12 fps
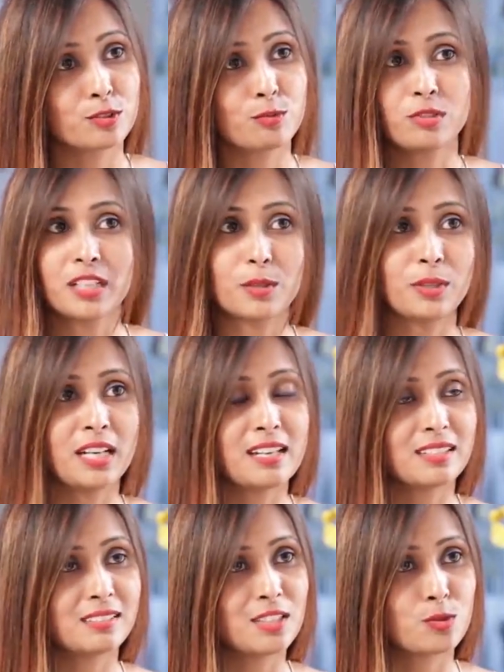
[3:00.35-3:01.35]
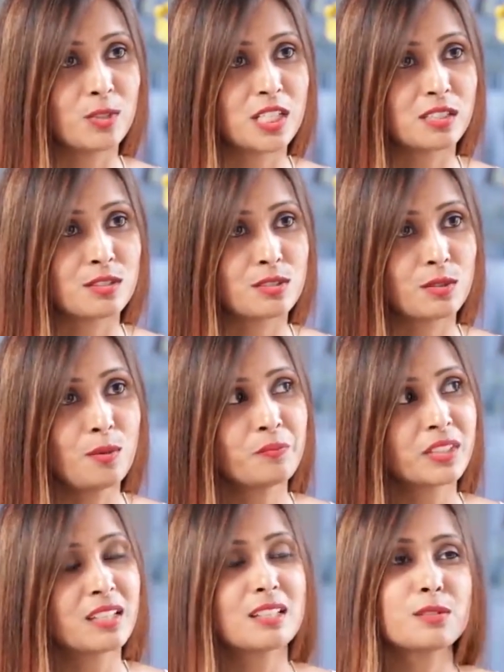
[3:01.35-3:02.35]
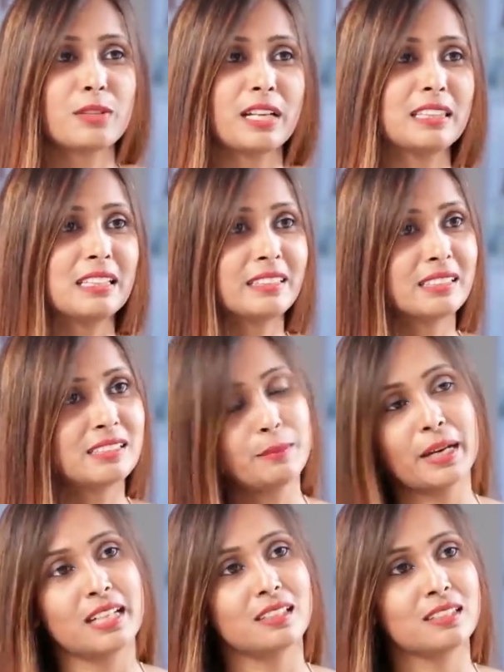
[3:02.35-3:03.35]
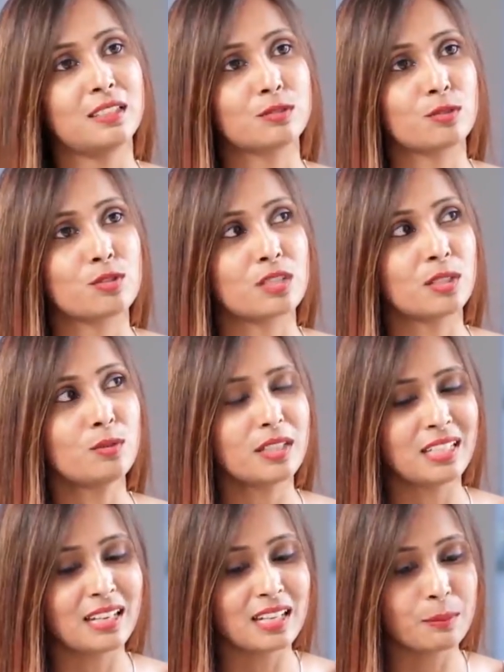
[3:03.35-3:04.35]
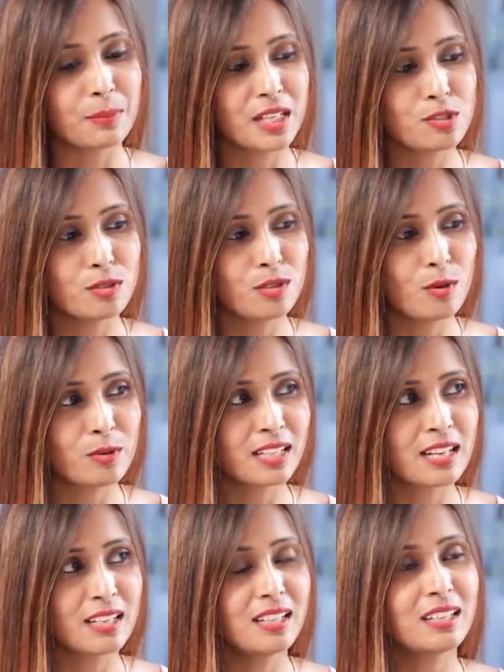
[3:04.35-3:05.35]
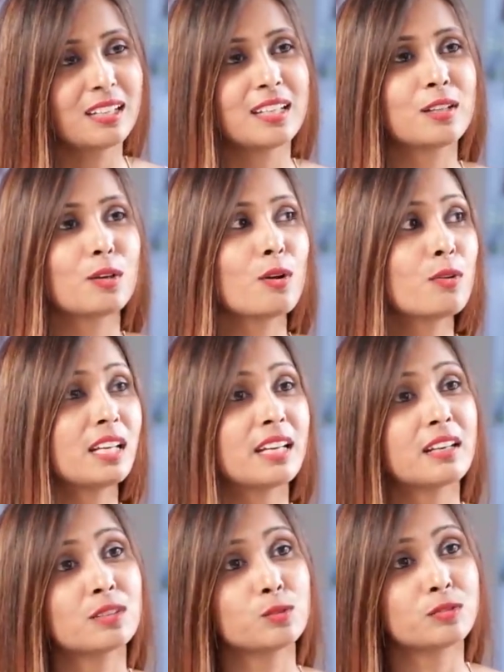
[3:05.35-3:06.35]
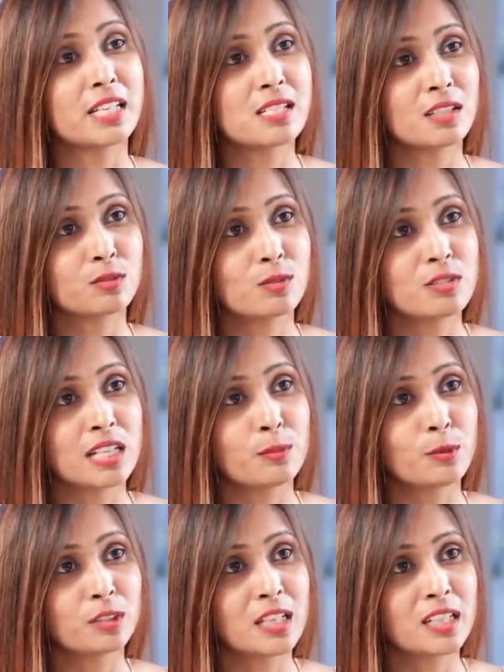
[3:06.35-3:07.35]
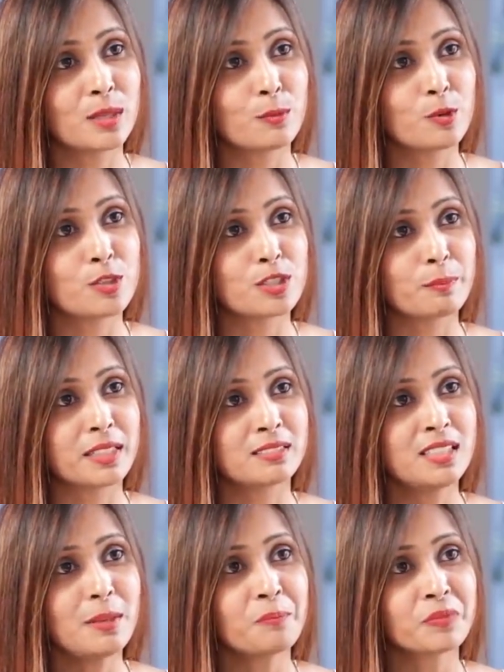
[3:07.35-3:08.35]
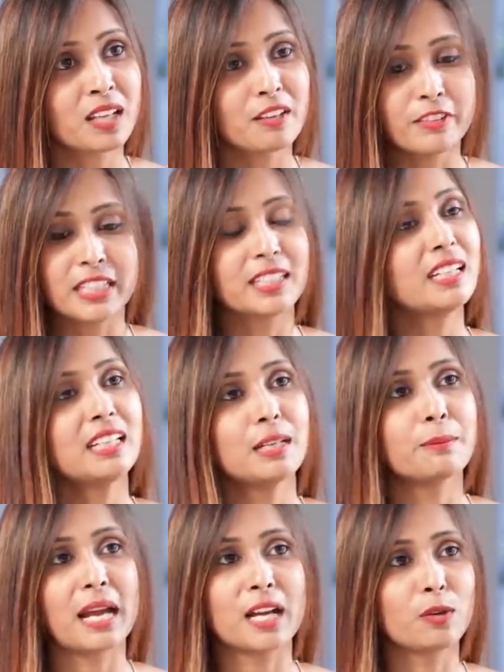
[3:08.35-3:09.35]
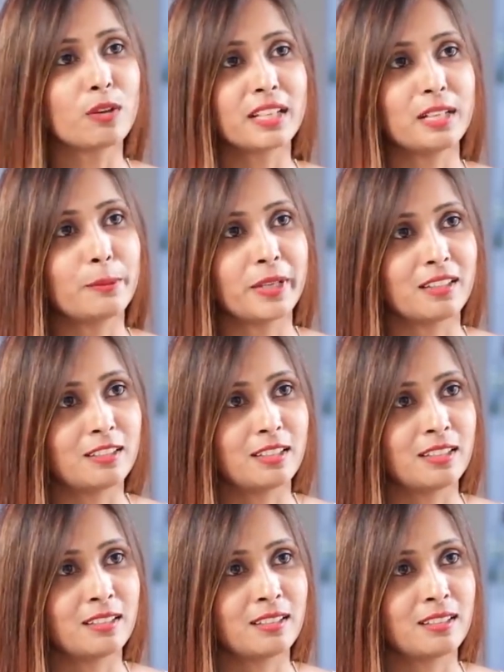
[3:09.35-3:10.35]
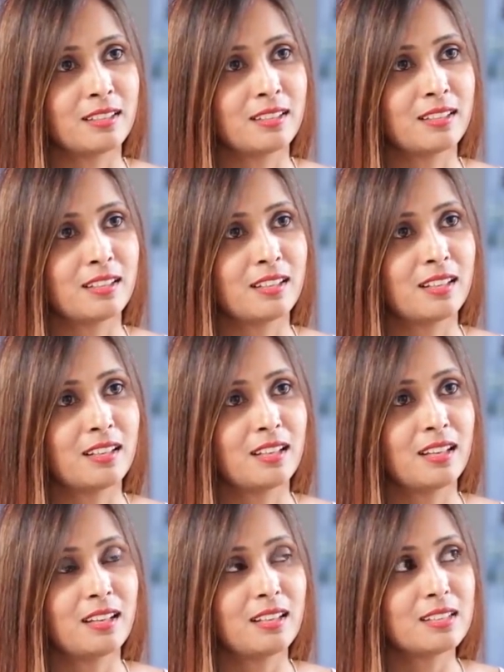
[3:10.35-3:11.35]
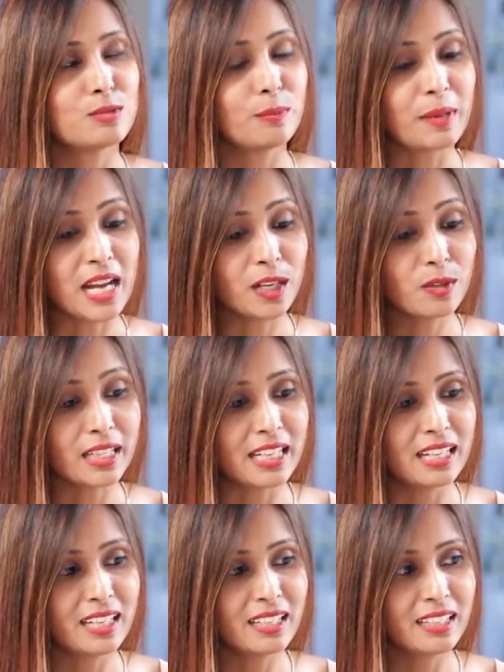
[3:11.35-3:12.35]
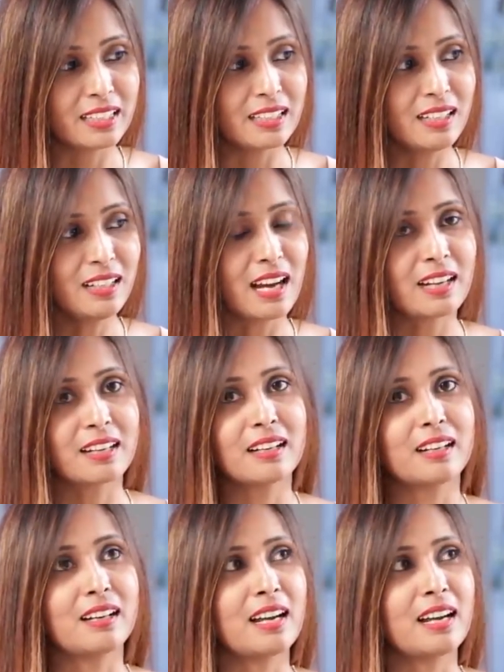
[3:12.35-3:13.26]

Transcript: చేస్తుంటారు ఇలాంటి సిచ్యువేషన్స్ లో సో అందరు కలిసి బయటకు తీసుకొచ్చారు ఇలా డిప్రెషన్ లో ఉండగానే నేను ఇంట్లో ఉంటే ఎక్కడ సూసైడ్ చేసుకుని చనిపోతానేమో అని చెప్పేసి వెంటనే నేను బ్యాంకాక్ వెళ్ళిపోయానండి సో బ్యాంకాక్ వెళ్ళానే కానీ అక్కడ